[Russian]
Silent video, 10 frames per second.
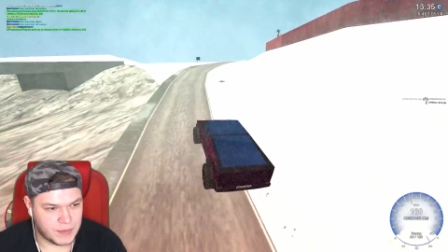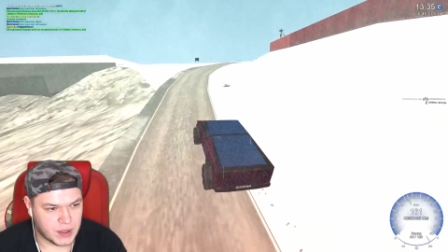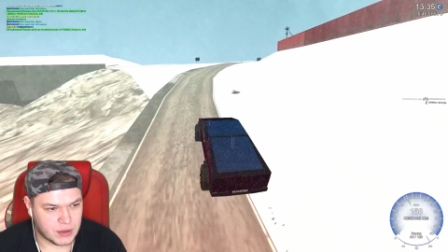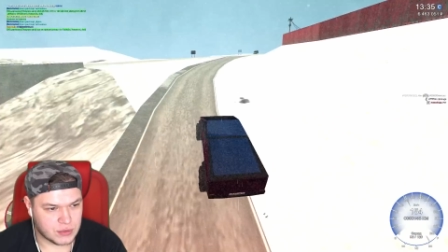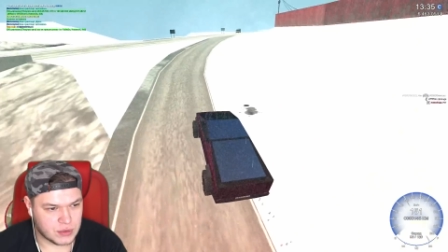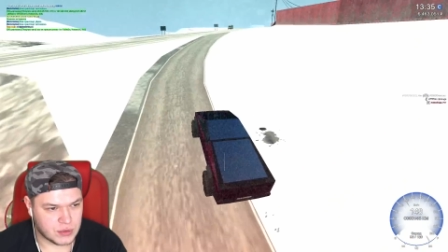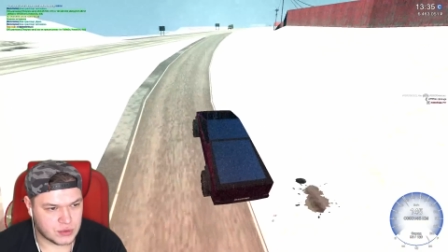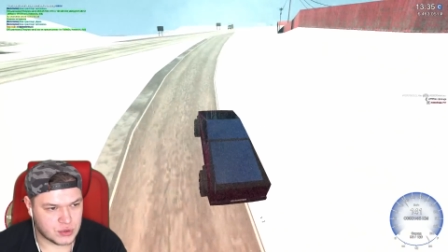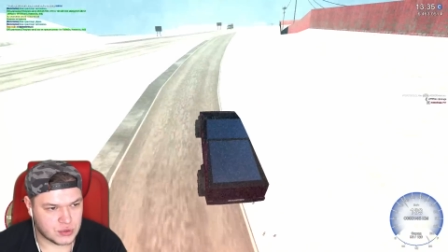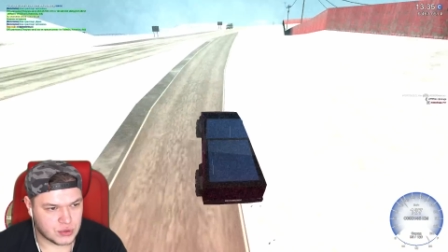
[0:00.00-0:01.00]
Так, вот это,
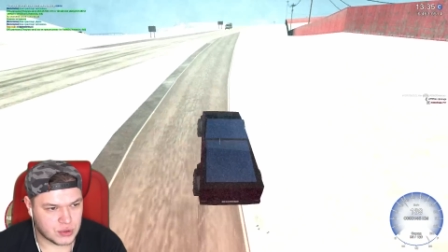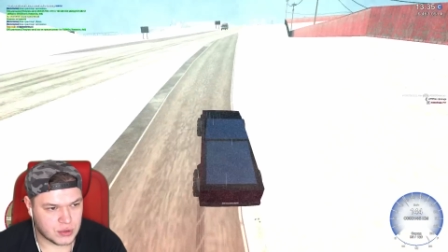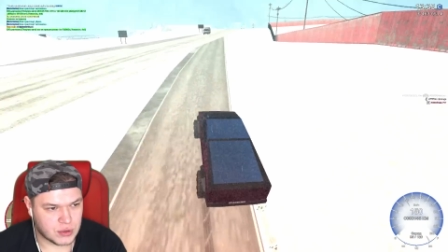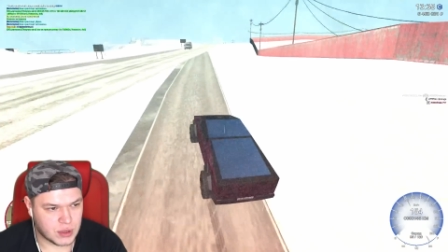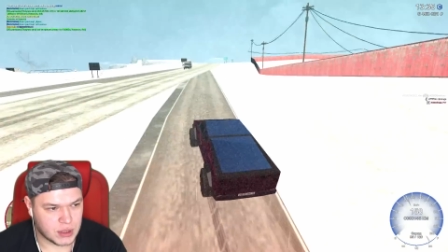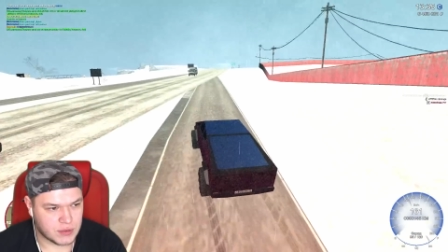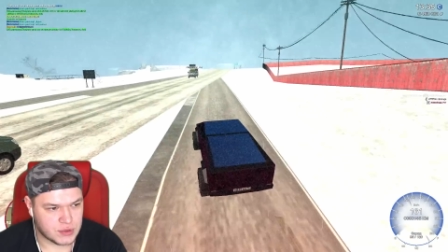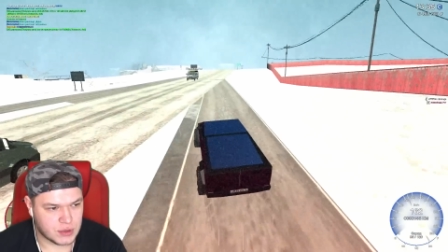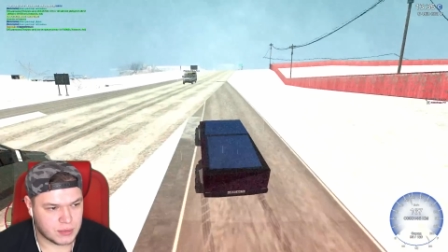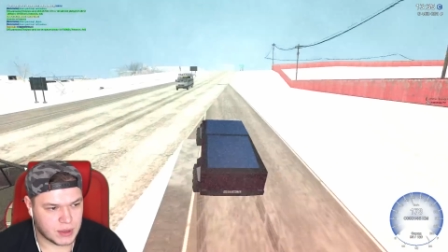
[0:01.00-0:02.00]
что, что это, а, нет,
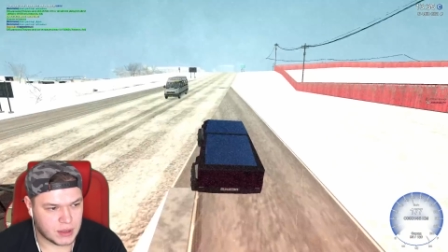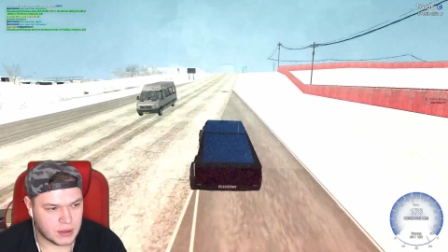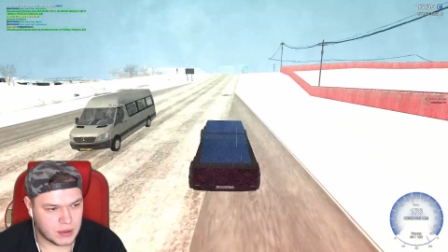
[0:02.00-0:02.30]
все нормально.